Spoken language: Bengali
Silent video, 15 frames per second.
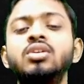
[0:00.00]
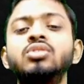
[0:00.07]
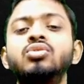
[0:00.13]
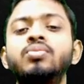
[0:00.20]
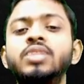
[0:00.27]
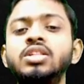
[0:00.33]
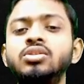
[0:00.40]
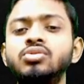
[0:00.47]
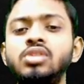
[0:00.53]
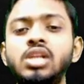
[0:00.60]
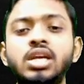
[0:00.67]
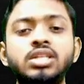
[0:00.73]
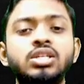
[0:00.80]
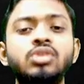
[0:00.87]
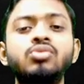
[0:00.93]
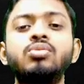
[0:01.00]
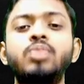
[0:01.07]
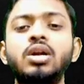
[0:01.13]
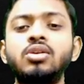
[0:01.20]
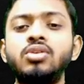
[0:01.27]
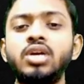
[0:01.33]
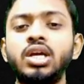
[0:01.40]
তোমাদের যদি লেকচারগুলো
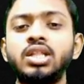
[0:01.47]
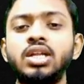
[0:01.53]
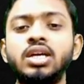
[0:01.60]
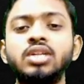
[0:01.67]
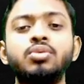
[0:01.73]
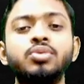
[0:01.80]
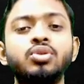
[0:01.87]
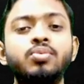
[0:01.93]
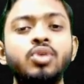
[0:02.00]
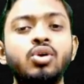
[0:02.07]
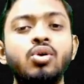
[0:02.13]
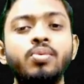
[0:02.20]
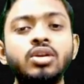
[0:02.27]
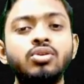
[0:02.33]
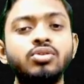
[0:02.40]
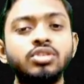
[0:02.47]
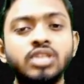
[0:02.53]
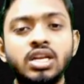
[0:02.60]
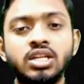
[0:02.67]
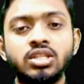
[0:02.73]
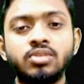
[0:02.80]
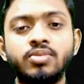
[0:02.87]
ভালো লেগে থাকে তবে তোমরা কমেন্ট করে
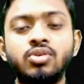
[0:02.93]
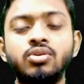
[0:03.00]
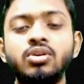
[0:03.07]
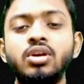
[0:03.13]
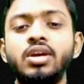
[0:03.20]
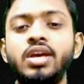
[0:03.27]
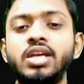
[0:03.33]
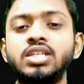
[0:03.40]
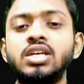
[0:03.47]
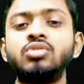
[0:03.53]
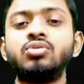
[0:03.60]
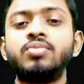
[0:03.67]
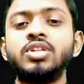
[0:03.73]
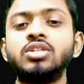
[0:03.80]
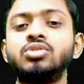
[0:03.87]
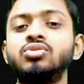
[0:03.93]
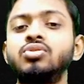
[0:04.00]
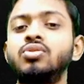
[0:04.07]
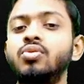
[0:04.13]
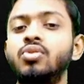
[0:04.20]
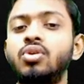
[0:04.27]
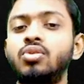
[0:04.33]
জানাতে পারো এছাড়াও তোমাদের যদি
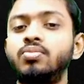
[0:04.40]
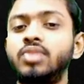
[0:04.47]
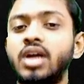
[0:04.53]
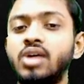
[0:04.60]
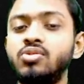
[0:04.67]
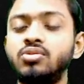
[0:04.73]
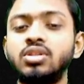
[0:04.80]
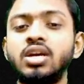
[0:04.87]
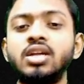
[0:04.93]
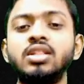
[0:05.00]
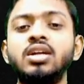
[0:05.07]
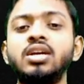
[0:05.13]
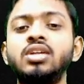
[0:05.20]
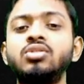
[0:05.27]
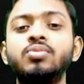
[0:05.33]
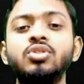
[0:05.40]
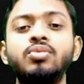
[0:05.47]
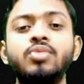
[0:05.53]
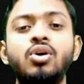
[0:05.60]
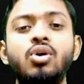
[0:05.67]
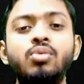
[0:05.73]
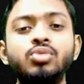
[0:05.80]
কোনো রকম ডাউট থেকে থাকে তবে
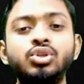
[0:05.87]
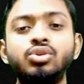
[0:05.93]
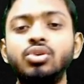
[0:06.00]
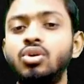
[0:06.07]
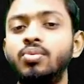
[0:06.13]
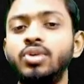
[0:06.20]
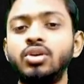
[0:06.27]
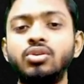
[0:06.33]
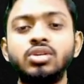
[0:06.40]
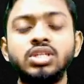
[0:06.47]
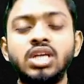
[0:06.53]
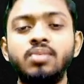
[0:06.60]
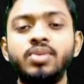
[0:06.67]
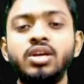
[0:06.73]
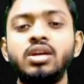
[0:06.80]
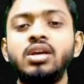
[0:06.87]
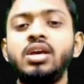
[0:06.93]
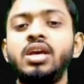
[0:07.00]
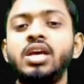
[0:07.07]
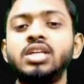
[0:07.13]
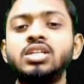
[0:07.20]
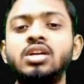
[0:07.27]
তোমরা অবশ্যই কমেন্ট করে জানাবে
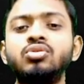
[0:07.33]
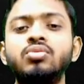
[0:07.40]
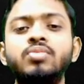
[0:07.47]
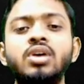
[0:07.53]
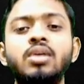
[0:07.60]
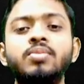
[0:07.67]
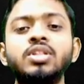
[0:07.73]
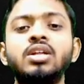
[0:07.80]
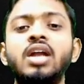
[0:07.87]
এছাড়াও তোমরা আমাদের